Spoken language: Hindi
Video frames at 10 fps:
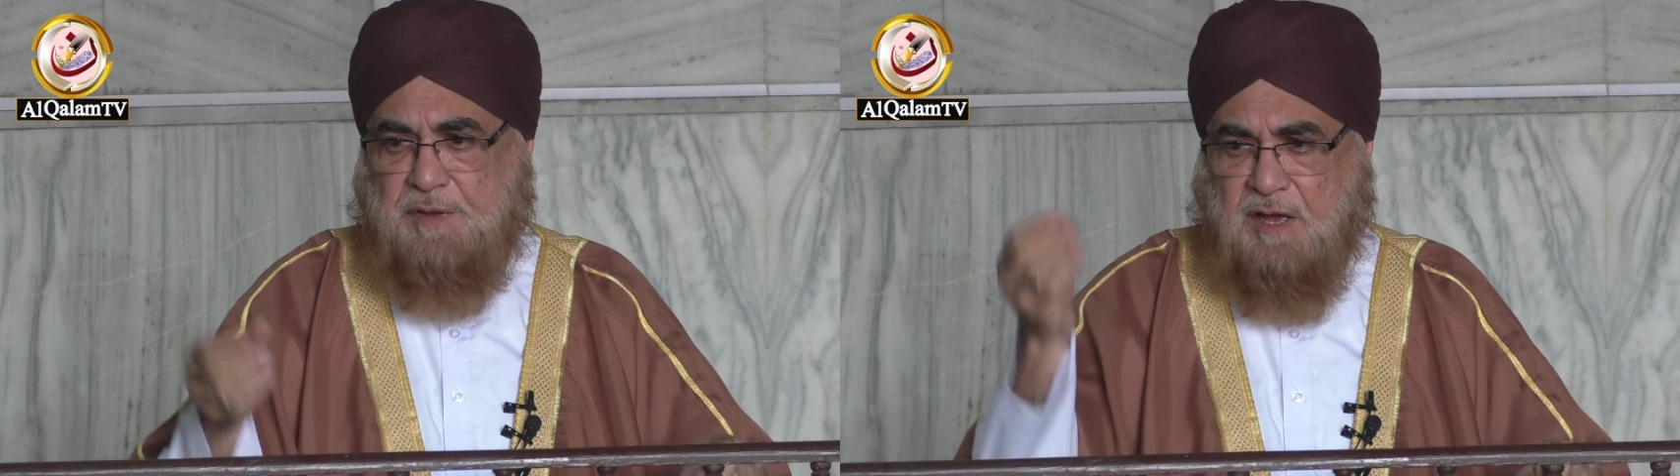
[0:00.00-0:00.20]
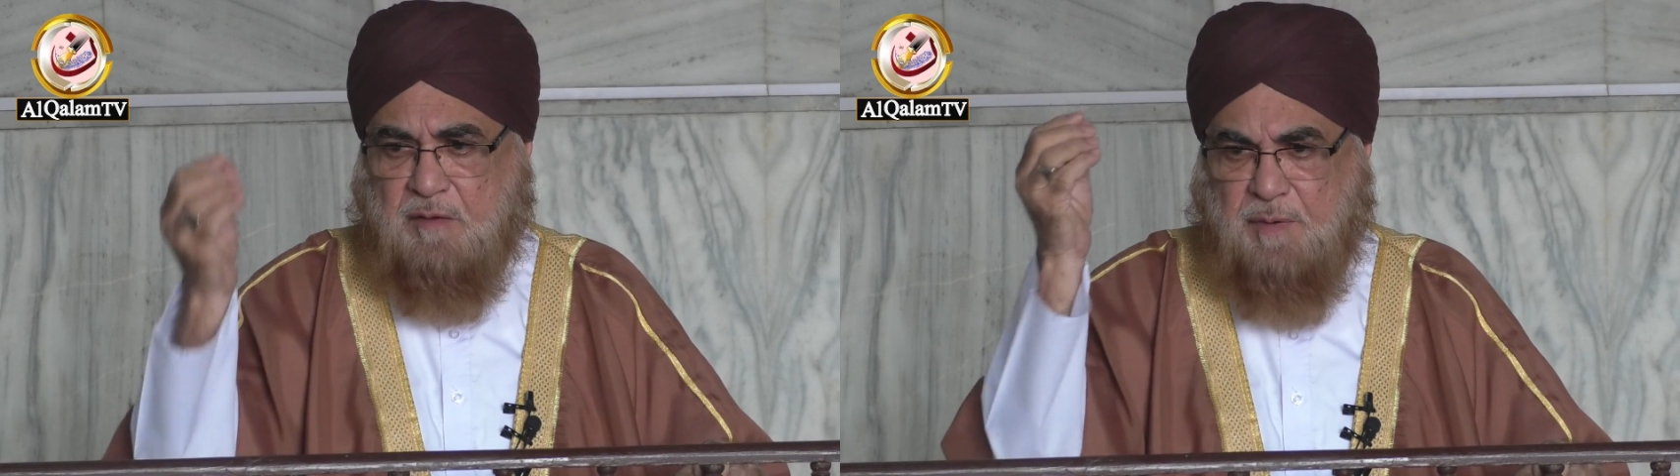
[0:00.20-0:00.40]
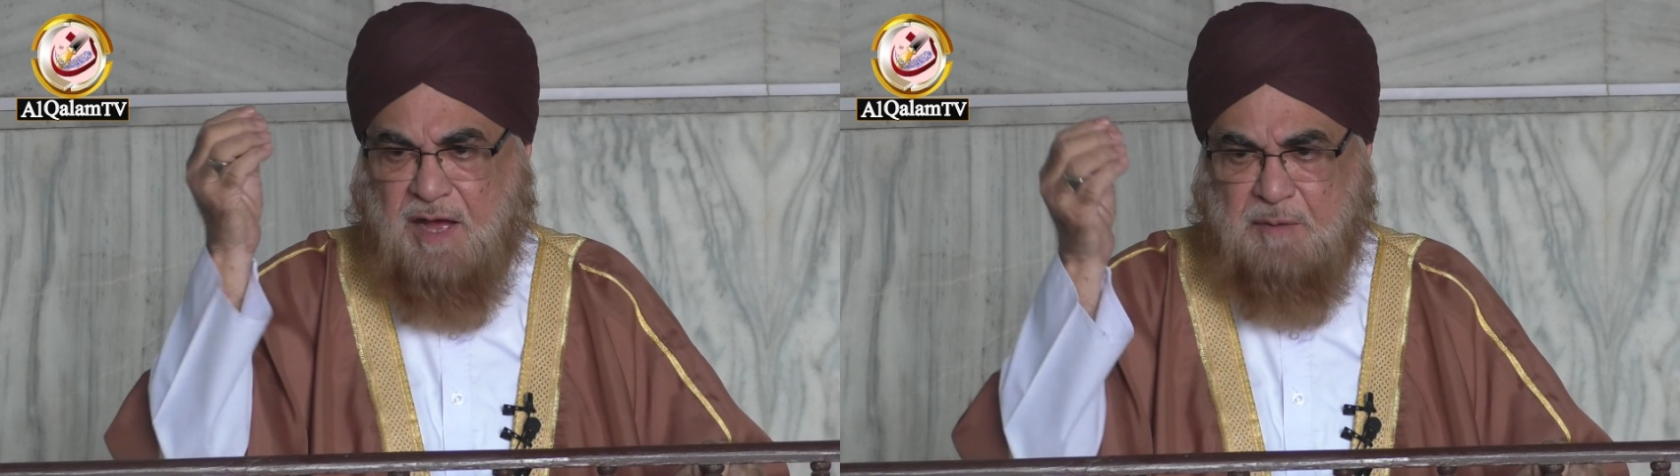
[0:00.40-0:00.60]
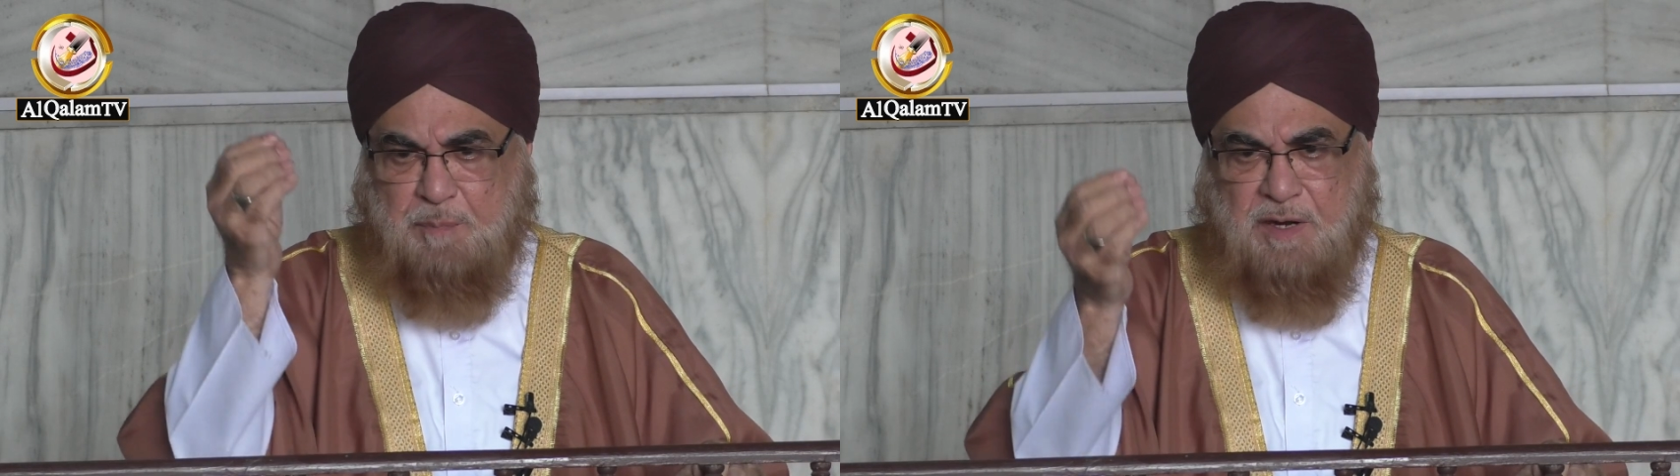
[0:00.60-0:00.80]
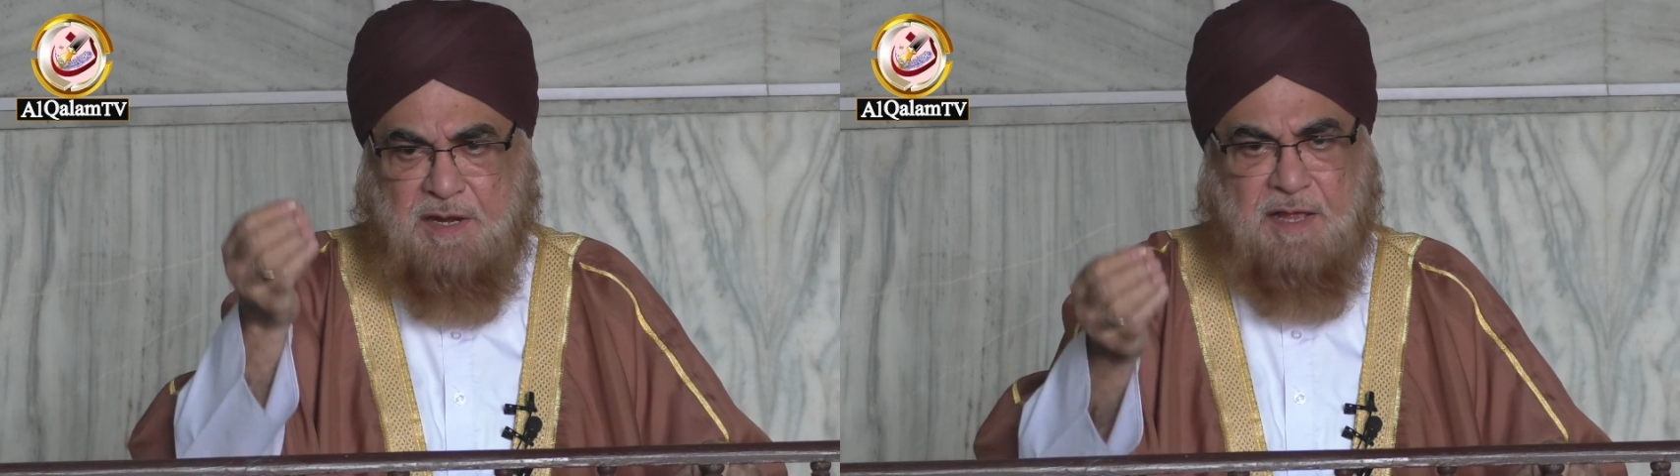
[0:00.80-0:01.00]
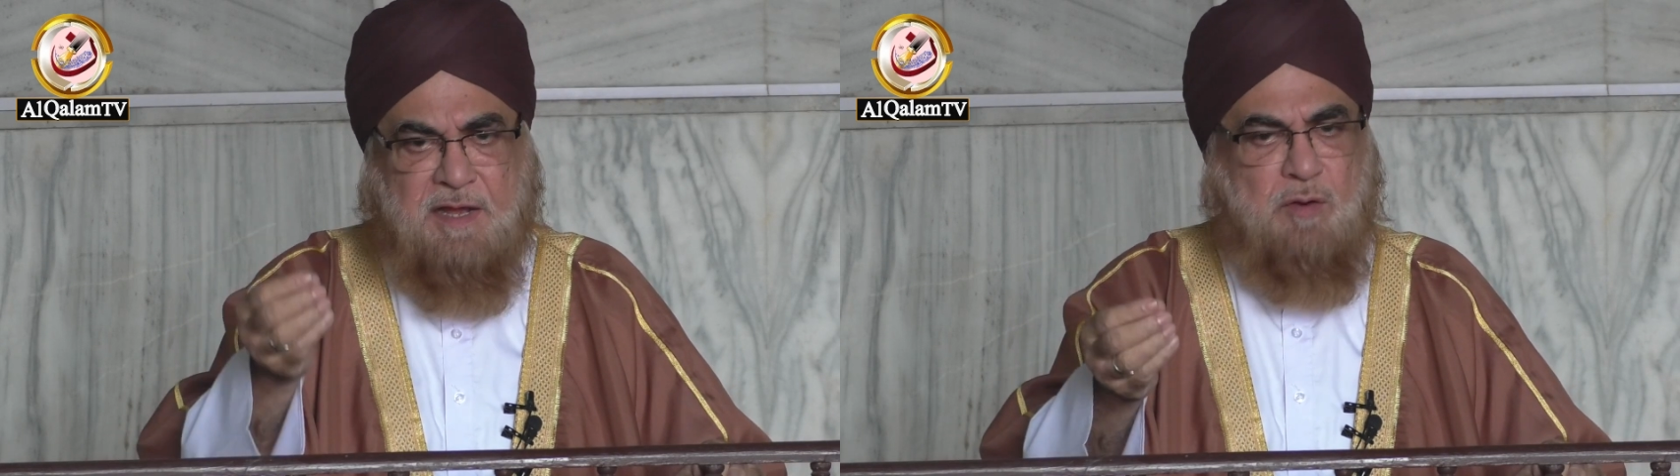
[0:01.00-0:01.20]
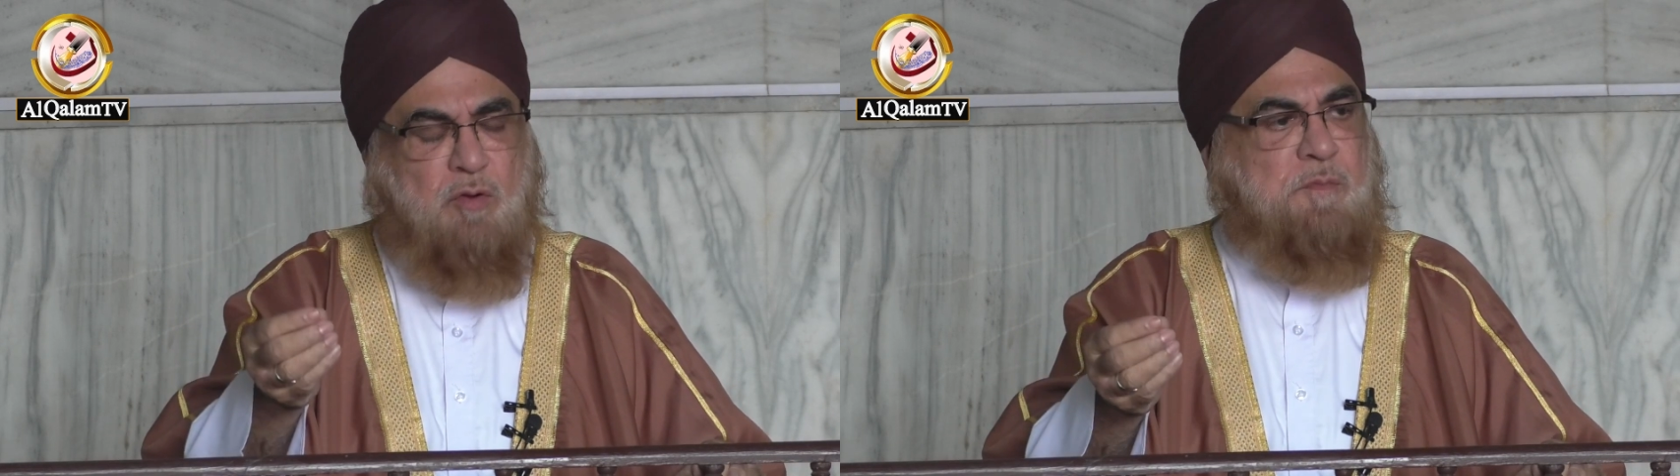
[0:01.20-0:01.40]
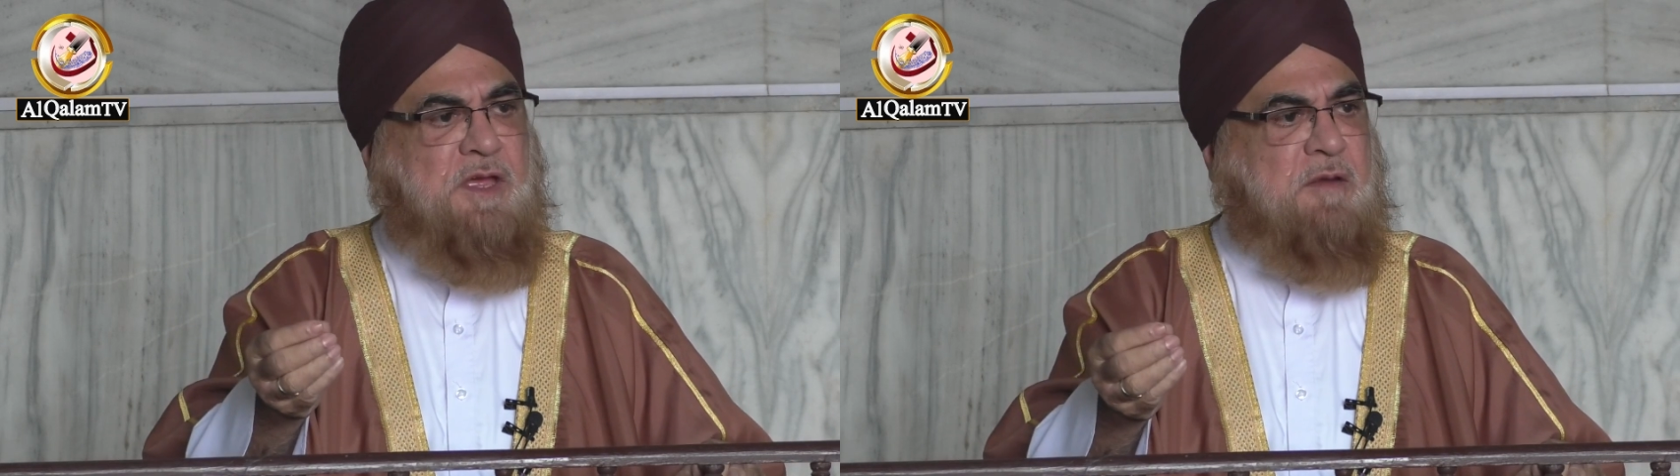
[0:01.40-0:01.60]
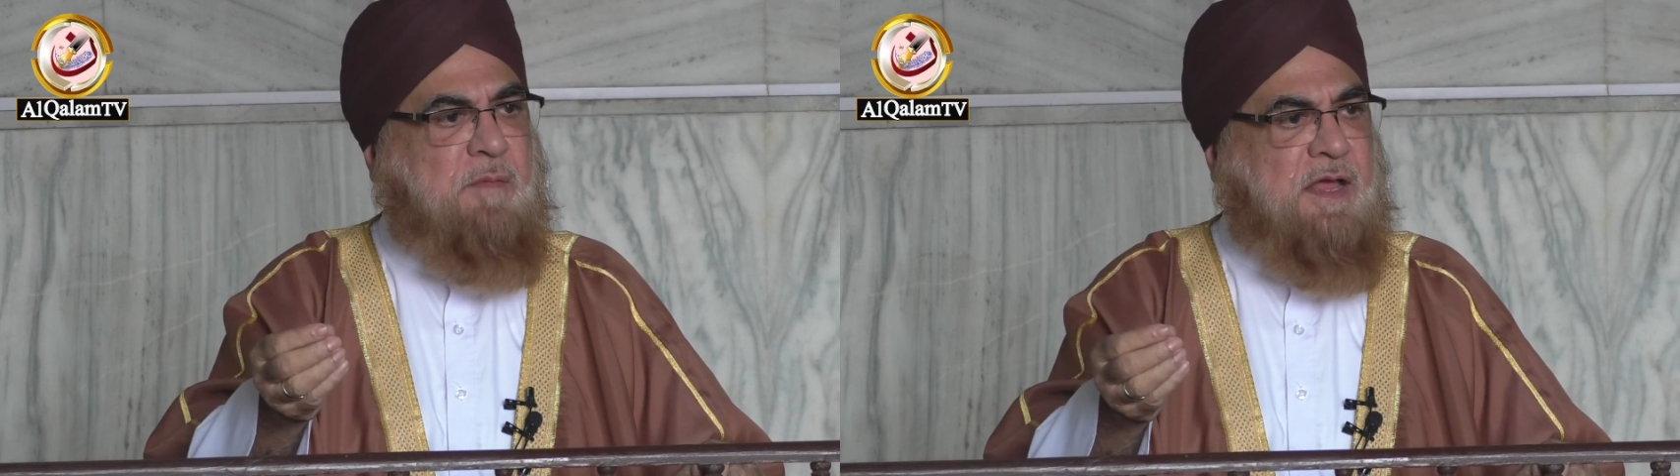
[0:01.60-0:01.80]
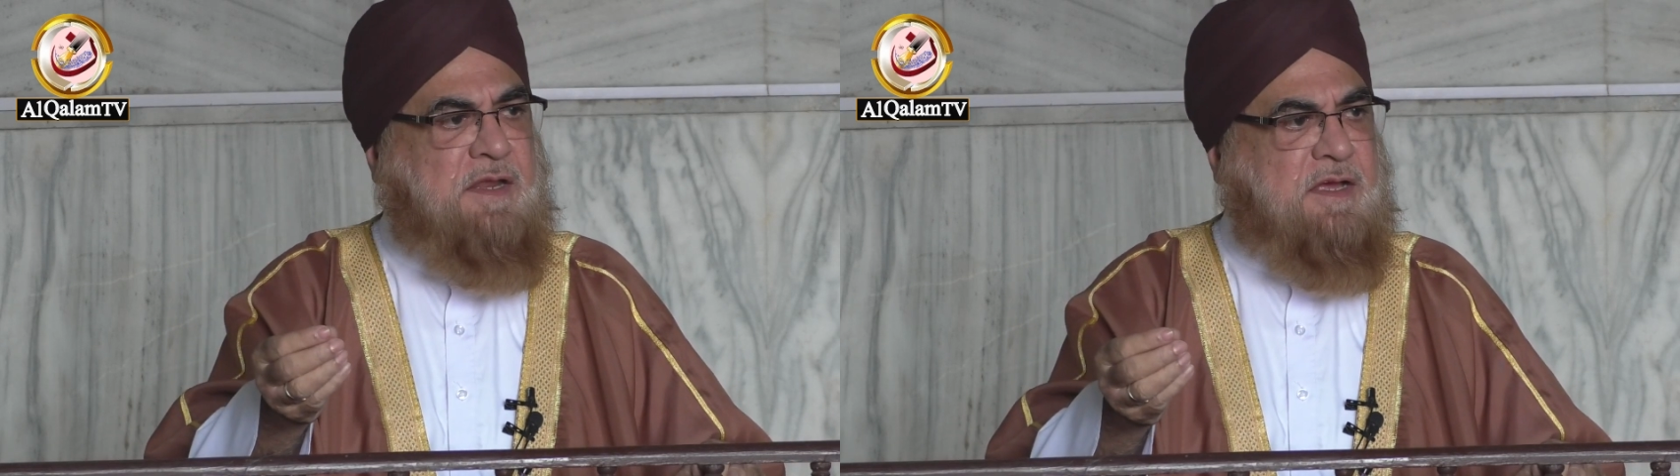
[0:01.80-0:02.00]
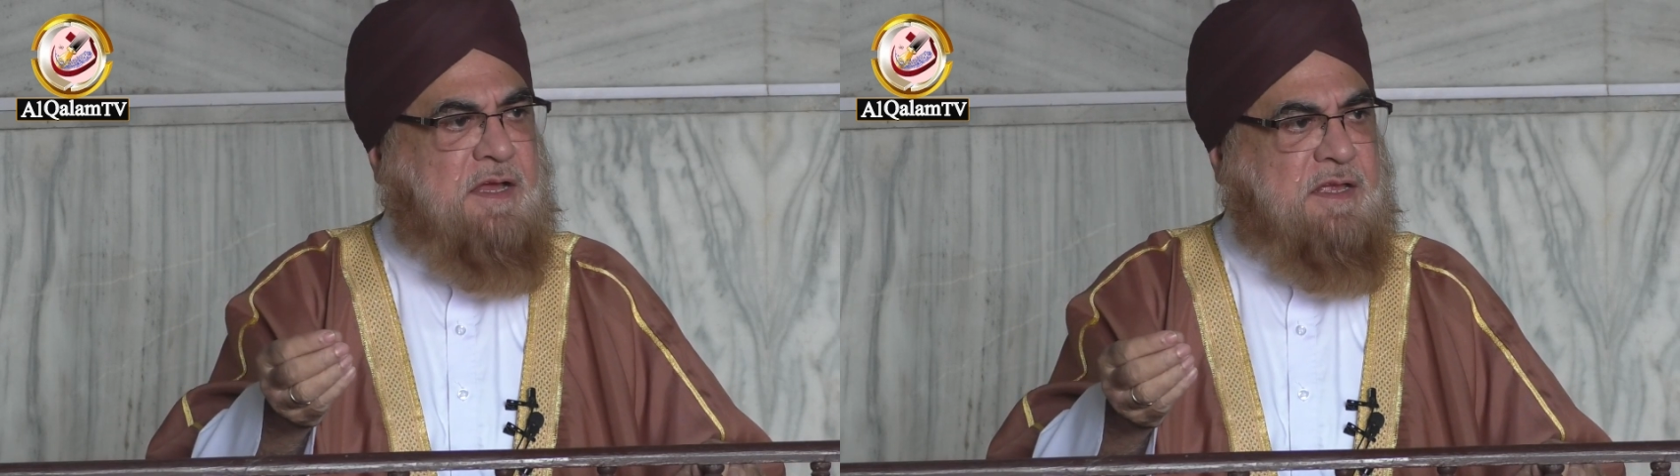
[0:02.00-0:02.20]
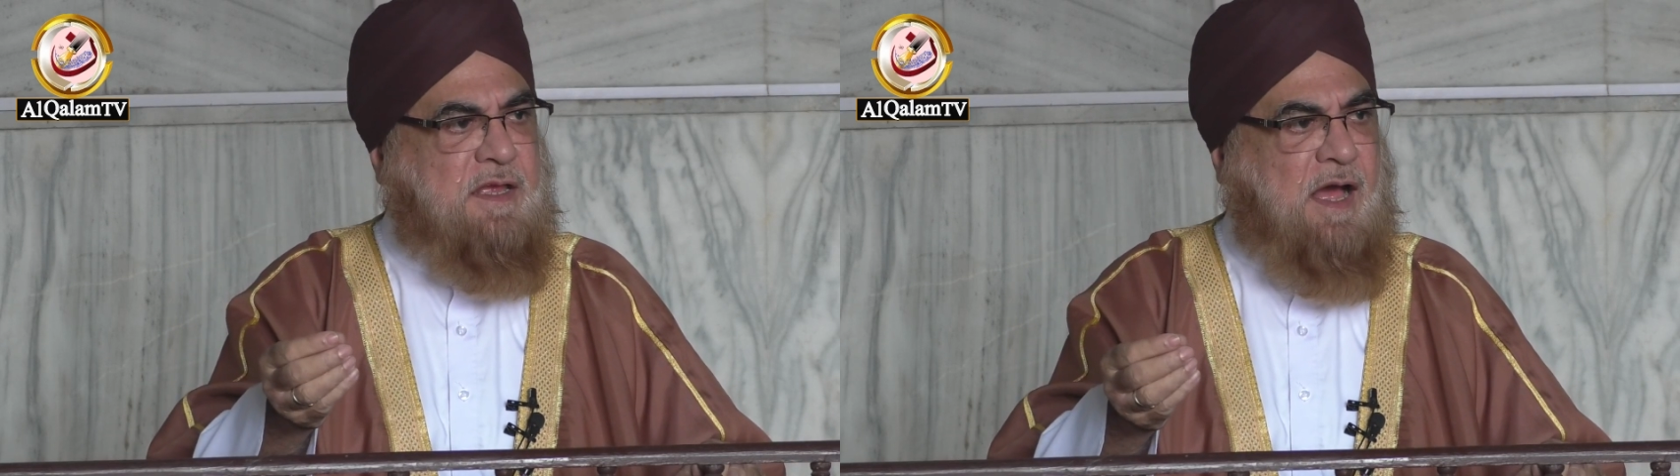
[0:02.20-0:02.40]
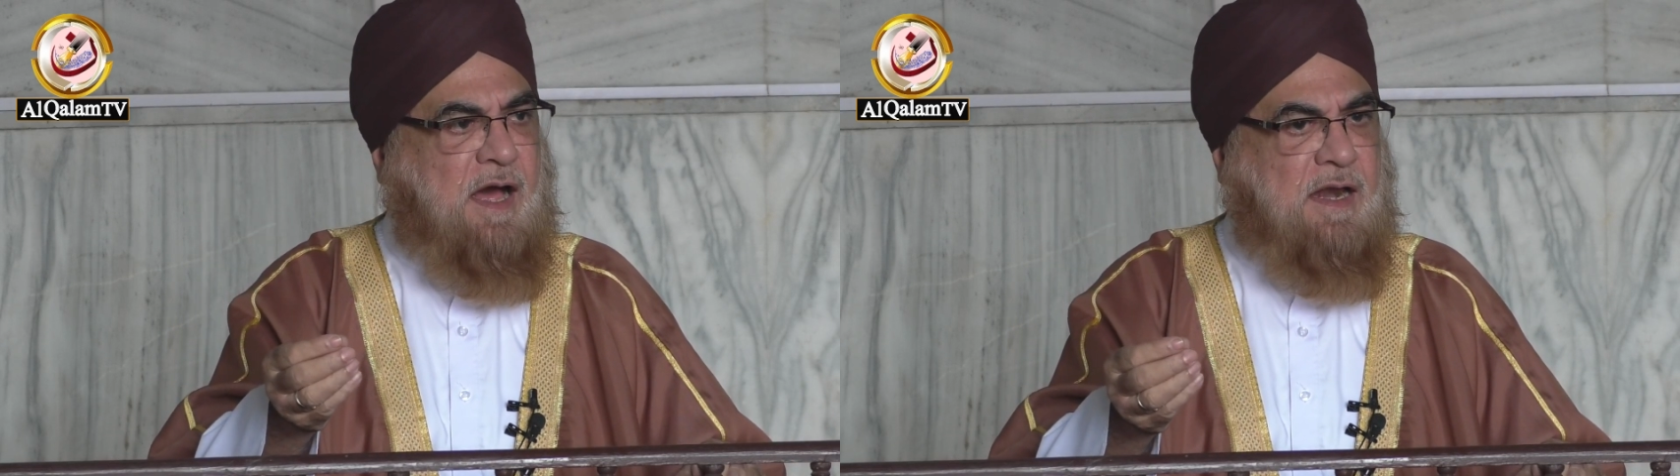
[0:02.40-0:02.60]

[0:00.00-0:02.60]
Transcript: भी अखबार पढ़ लिया करो मेहरबानी करके